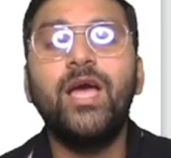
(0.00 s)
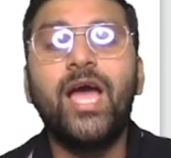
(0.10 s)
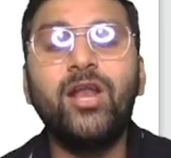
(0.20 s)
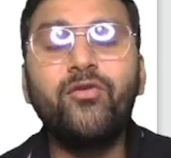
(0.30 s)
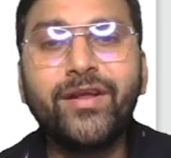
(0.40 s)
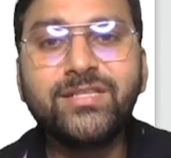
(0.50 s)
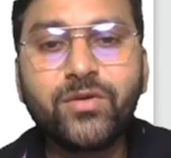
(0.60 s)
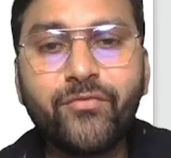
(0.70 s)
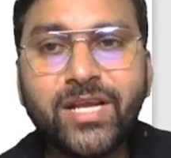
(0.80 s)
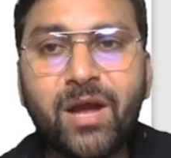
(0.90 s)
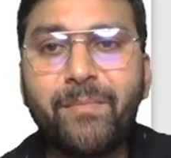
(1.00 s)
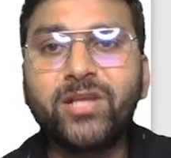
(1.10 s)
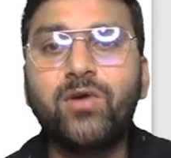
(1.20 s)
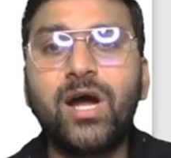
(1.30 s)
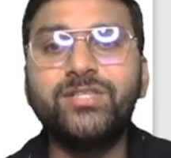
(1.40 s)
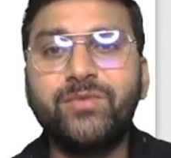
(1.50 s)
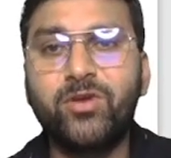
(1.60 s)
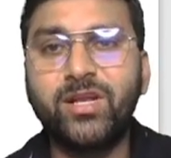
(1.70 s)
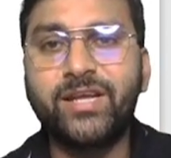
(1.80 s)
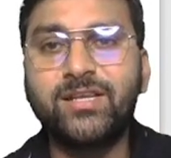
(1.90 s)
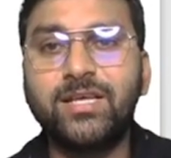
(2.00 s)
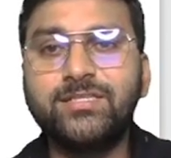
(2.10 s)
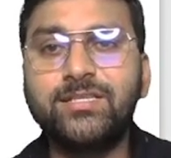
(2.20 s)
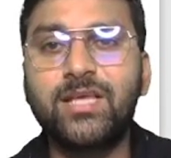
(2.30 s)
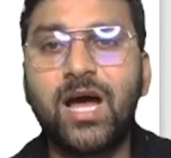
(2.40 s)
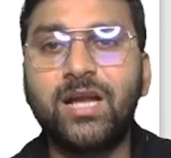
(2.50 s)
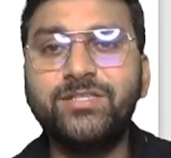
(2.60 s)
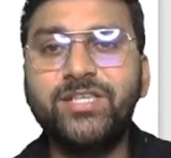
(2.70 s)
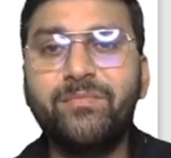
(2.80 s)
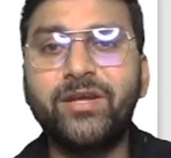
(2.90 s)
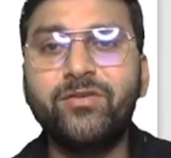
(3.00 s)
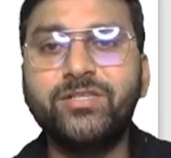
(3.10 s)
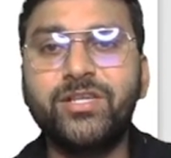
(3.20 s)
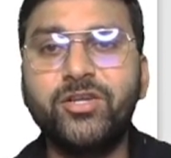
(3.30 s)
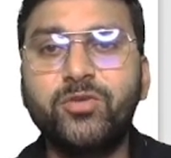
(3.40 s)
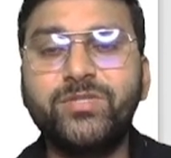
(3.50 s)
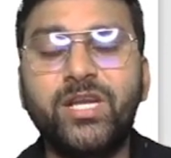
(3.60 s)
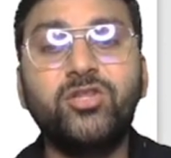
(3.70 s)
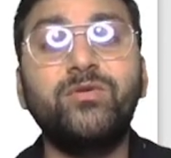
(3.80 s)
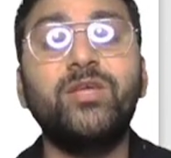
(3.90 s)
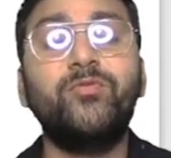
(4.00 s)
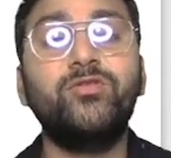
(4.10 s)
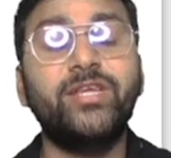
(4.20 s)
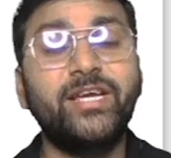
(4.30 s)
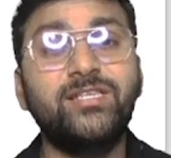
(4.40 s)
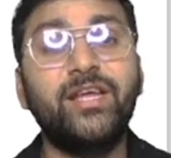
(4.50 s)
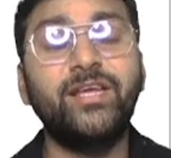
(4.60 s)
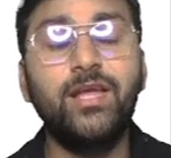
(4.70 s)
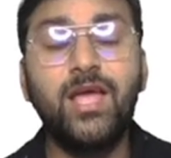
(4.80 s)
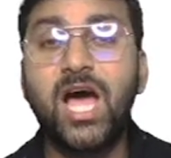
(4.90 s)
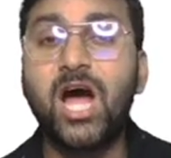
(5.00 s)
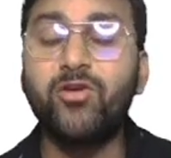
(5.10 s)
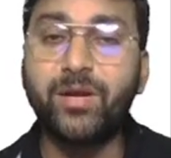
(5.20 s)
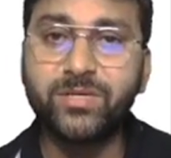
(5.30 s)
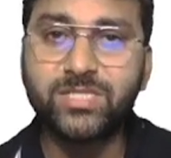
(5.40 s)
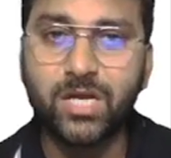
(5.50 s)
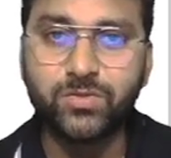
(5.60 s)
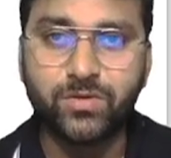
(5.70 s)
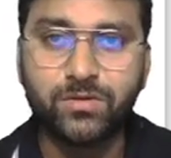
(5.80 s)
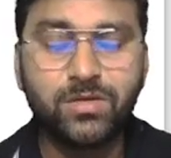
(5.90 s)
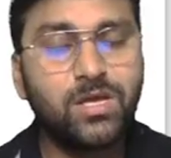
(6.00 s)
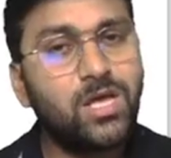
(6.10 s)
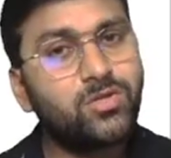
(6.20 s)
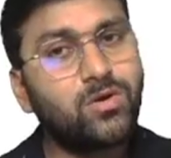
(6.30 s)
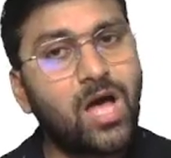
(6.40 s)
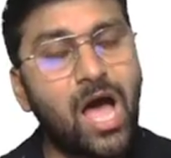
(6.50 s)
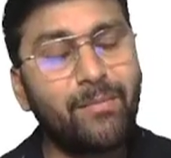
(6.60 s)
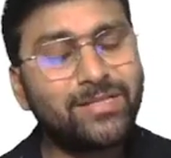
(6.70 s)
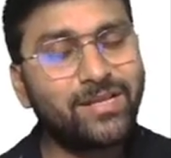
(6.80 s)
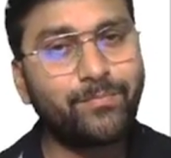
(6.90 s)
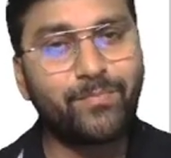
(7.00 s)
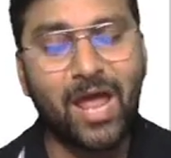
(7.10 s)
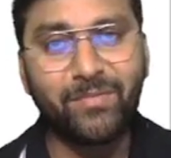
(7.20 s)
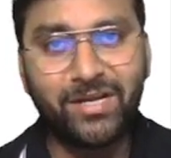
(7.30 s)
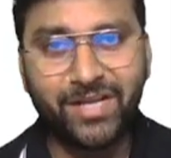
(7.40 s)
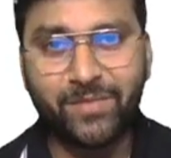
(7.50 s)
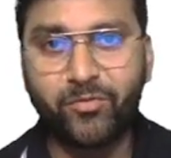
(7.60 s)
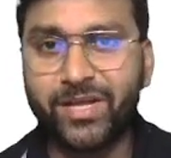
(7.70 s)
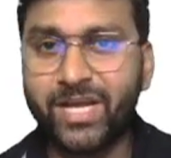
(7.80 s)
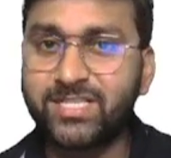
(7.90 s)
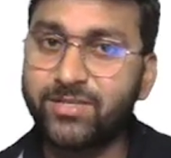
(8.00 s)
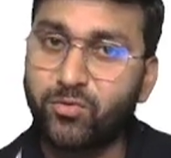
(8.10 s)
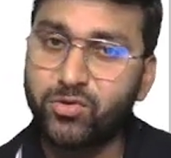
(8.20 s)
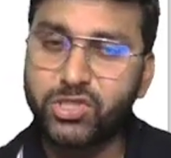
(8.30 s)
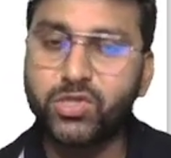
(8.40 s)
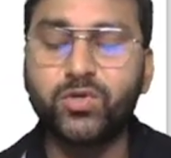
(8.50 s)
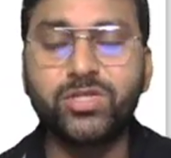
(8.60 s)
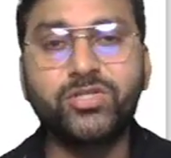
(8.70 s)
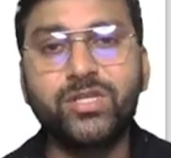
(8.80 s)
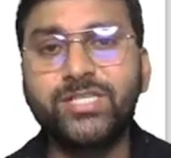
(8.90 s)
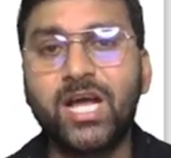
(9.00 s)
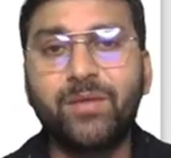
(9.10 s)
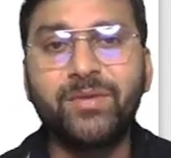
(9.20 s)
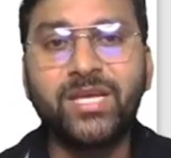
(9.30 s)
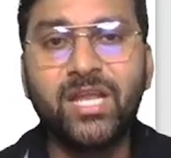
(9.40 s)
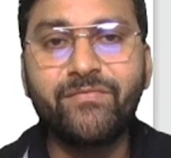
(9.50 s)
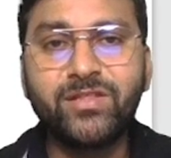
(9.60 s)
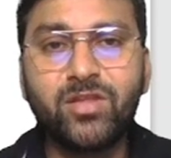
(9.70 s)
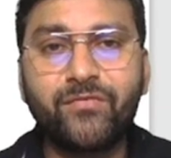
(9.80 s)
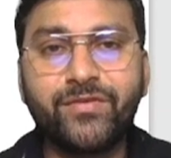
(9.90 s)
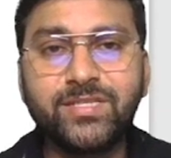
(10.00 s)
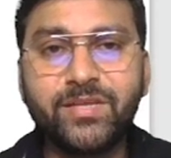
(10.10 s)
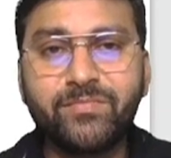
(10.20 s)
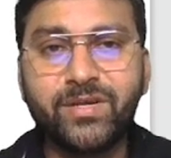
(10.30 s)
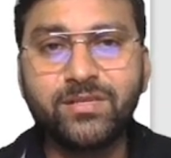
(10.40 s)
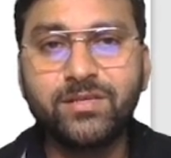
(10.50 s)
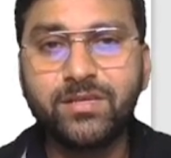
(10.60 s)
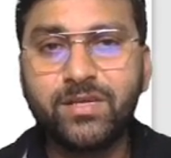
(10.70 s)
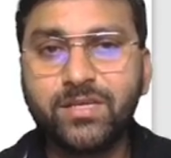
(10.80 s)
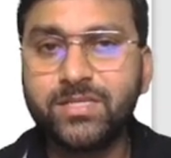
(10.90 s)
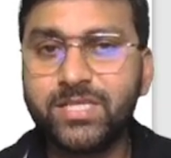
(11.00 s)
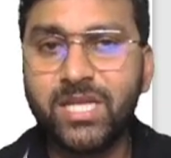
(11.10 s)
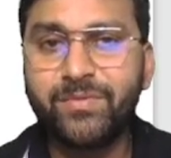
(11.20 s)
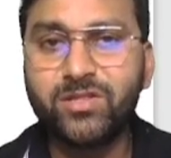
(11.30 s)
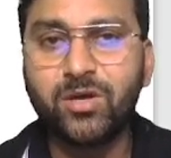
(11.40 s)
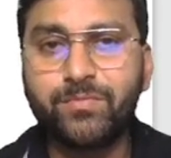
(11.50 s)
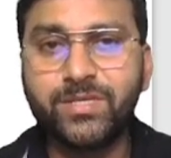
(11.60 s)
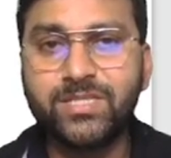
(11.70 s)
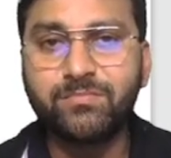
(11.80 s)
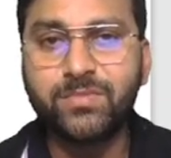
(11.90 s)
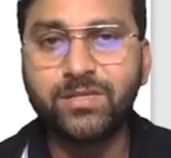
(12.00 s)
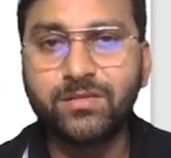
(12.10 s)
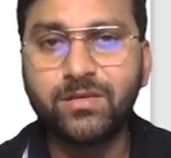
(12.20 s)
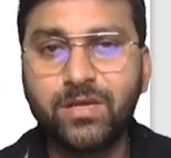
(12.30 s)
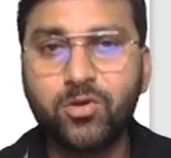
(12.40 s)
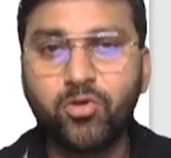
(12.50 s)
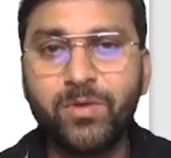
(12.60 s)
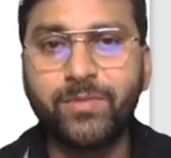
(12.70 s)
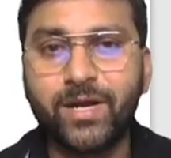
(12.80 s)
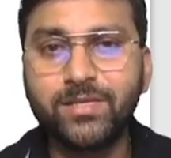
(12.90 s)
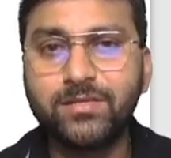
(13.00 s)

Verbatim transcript: হ্যালো ফ্রেন্ডস ওয়েলকাম ব্যাক টু আরজিএম অনলাইন ক্লাসেস আর আরজিএম এডুকেশন ইউটিউব চ্যানেলে তোমাদের প্রত্যেককে জানাই আরও একবার স্বাগত তো আমাদের প্রাইমারি টেট পরীক্ষা যেটা অনুষ্ঠিত হতে চলেছে আগামী ইলেভেন্থ অফ ডিসেম্বর ইলেভেন্থ অফ ডিসেম্বর রবিবার